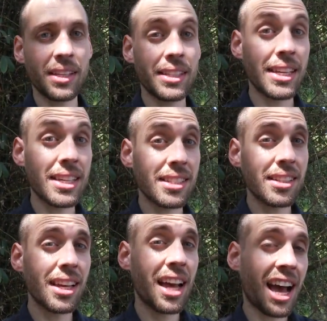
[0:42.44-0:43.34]

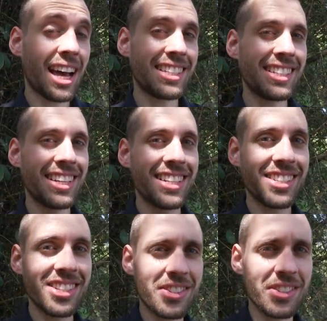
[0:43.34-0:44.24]
These,
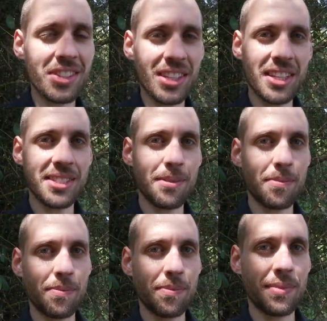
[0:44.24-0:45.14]
Antithese, Synthese.
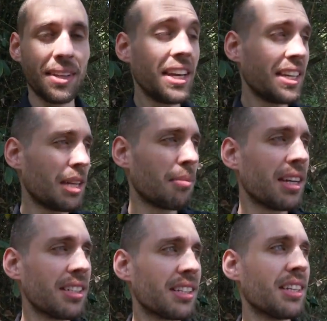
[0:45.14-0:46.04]

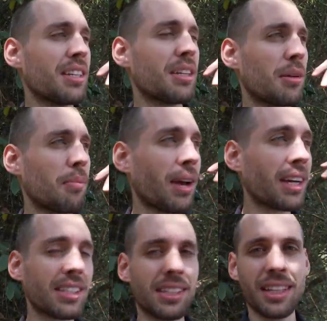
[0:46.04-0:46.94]
Jemand
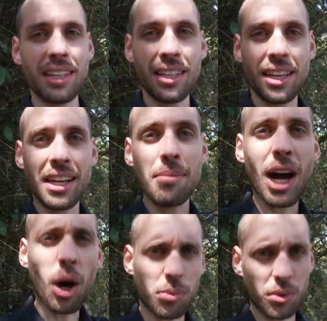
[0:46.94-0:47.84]
macht eine
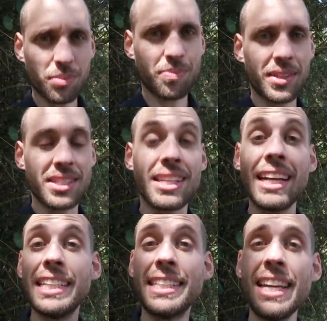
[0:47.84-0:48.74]
Behauptung, das ist
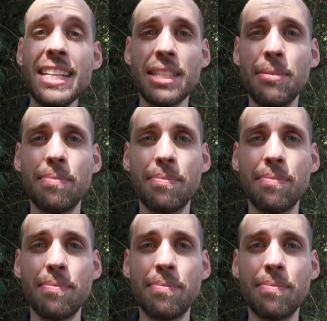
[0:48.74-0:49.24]
eine These.